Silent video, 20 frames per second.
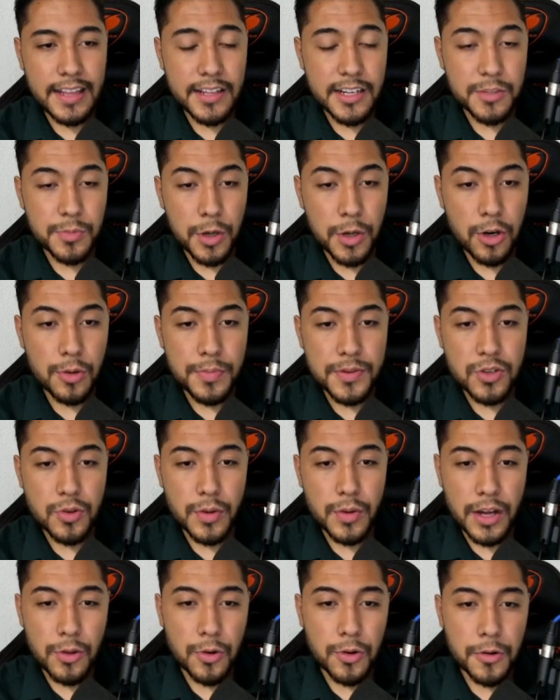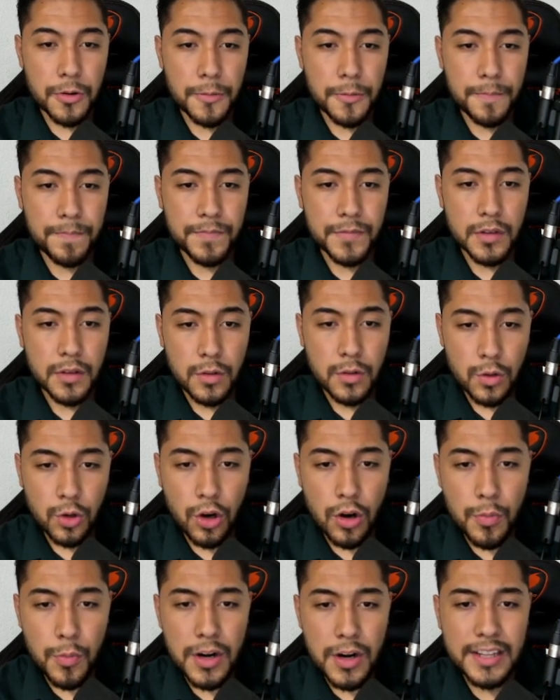Andrés Manuel López Obrador,
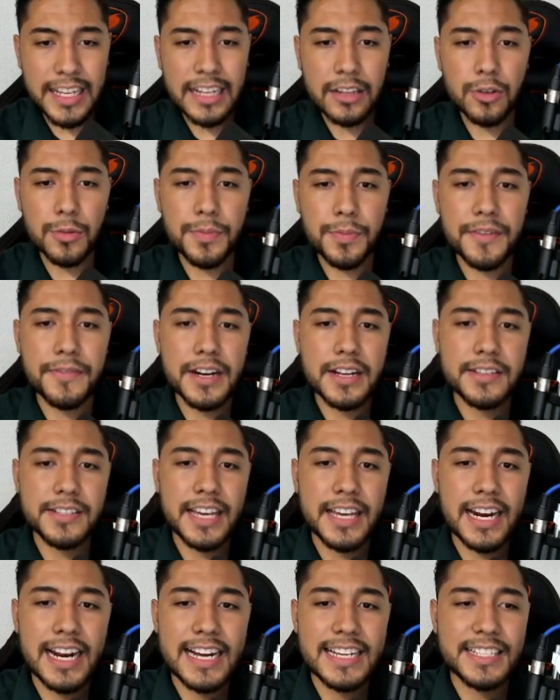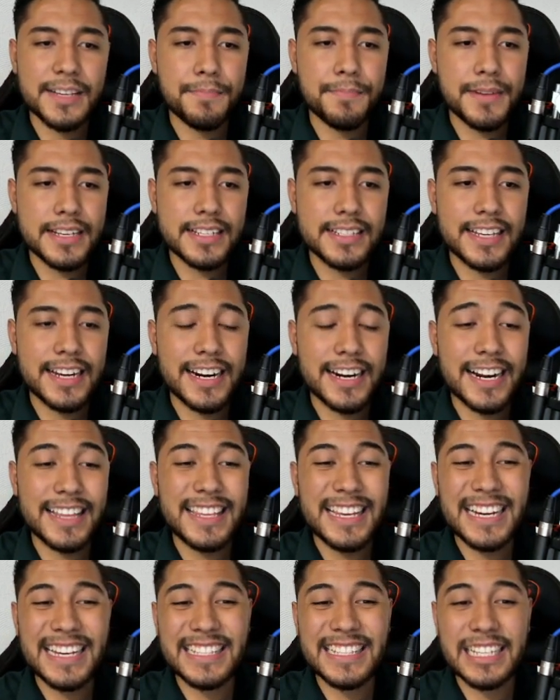como el trato preferencial a las empresas
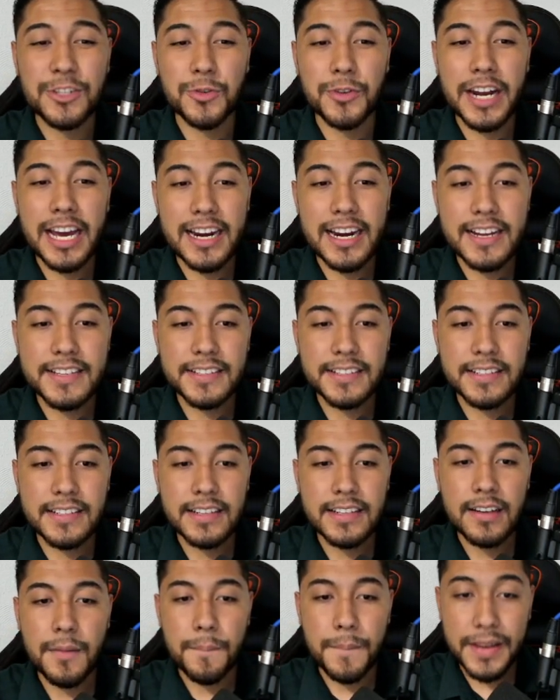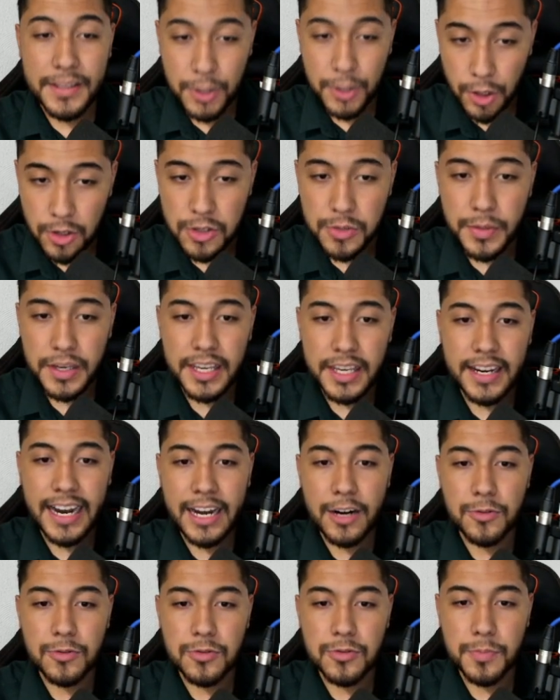energéticas nacionales, Petróleos
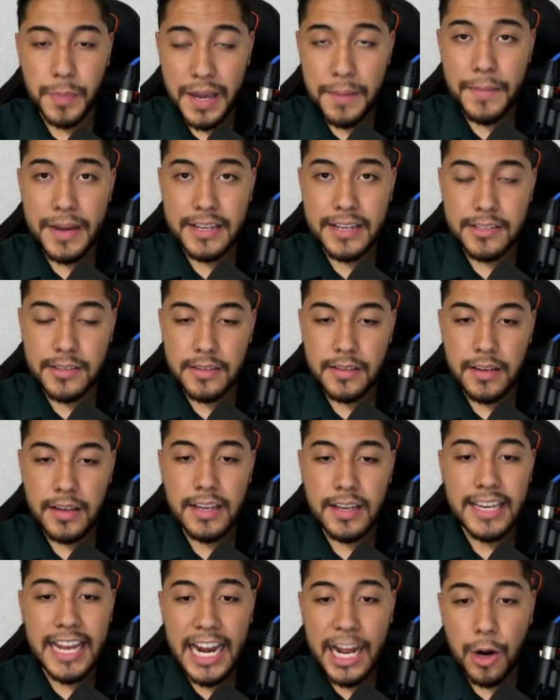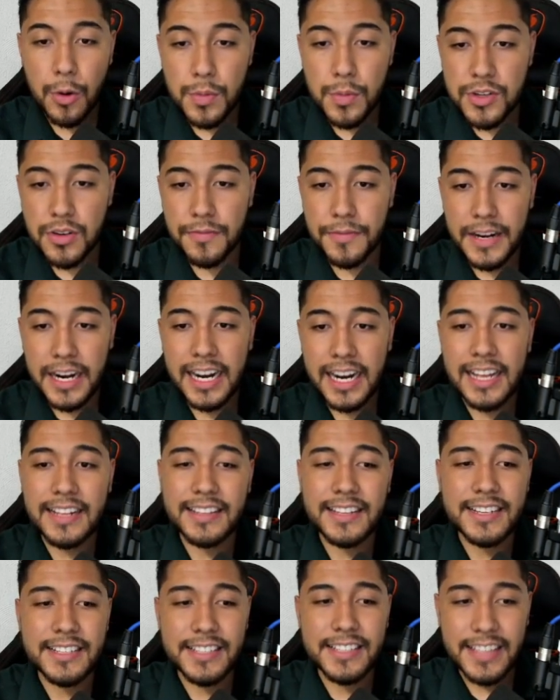Mexicanos, Pemex, y la Comisión Federal de
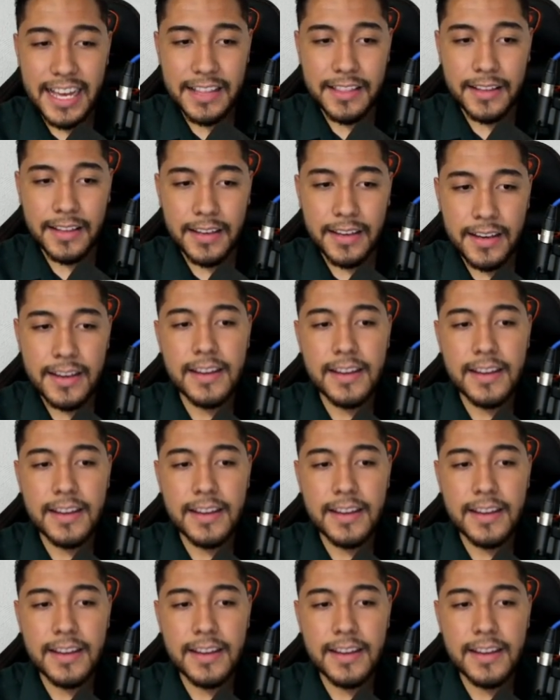Electricidad,